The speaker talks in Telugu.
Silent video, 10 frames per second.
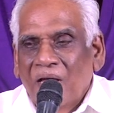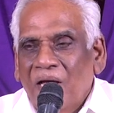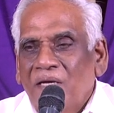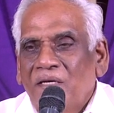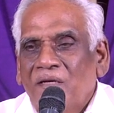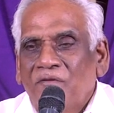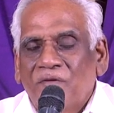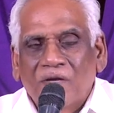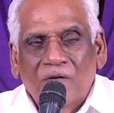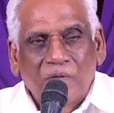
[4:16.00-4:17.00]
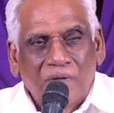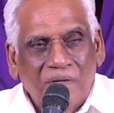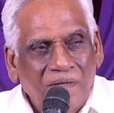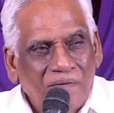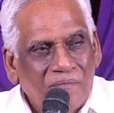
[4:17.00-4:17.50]
ఐహిక విచారం అంటే
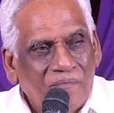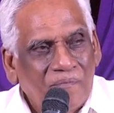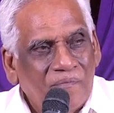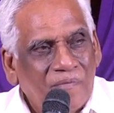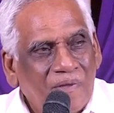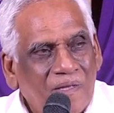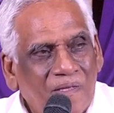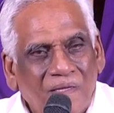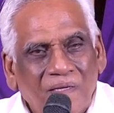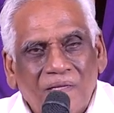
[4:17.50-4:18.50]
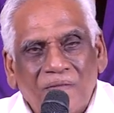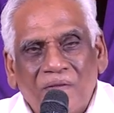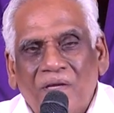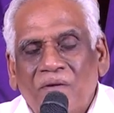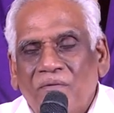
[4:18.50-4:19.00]

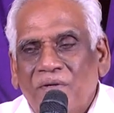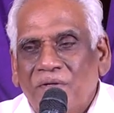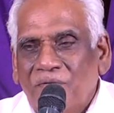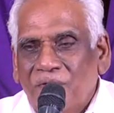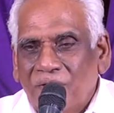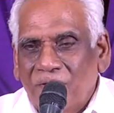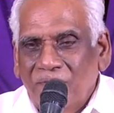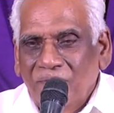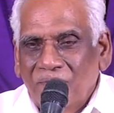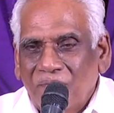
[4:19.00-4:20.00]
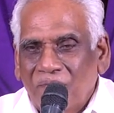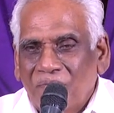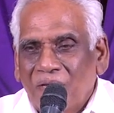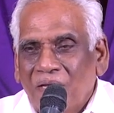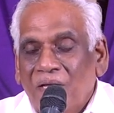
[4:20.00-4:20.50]
దేని గురించి విచారం
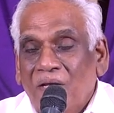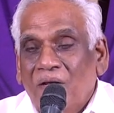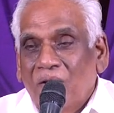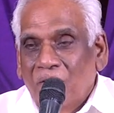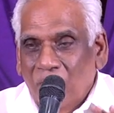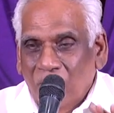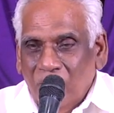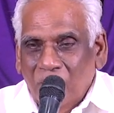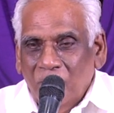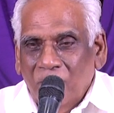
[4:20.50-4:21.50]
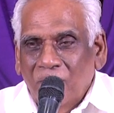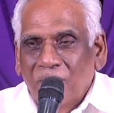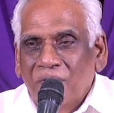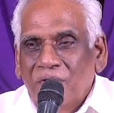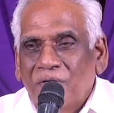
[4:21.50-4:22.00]
లోకమును
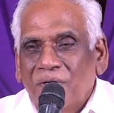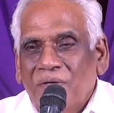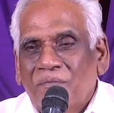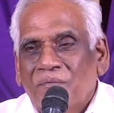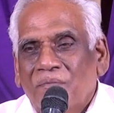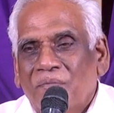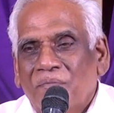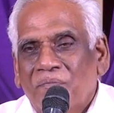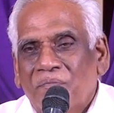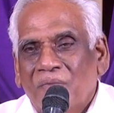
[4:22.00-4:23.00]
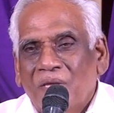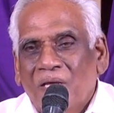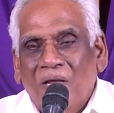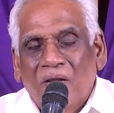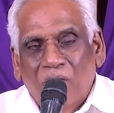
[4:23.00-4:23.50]
గురించి
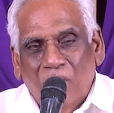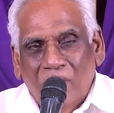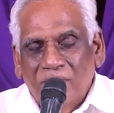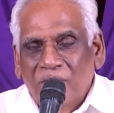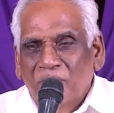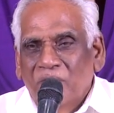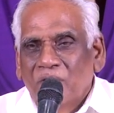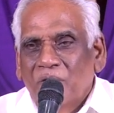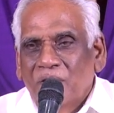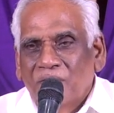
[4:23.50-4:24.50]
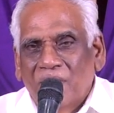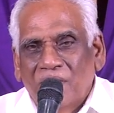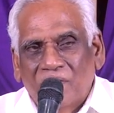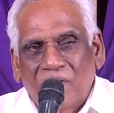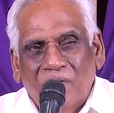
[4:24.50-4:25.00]
లోక సంబంధమైన
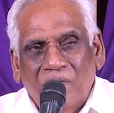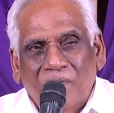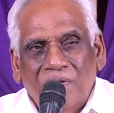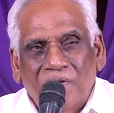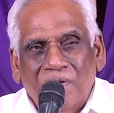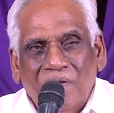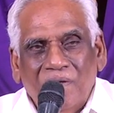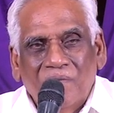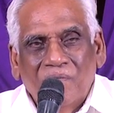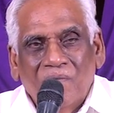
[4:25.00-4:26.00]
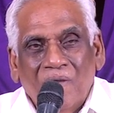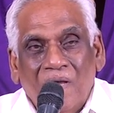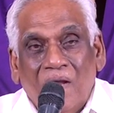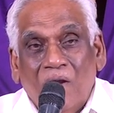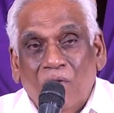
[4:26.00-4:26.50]
సంగతులను గురించి
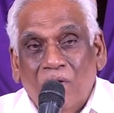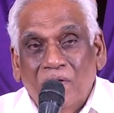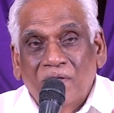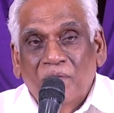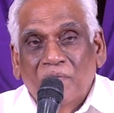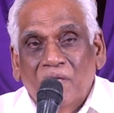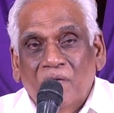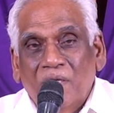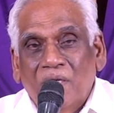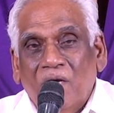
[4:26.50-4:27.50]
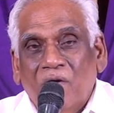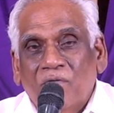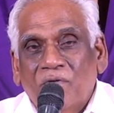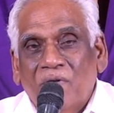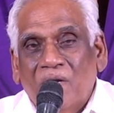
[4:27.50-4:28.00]
లోక సంబంధమైన
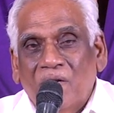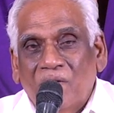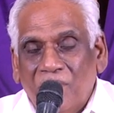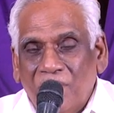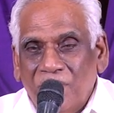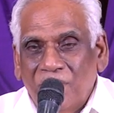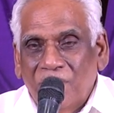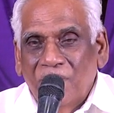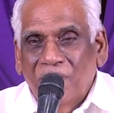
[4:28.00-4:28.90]
అవసరాలను గురించి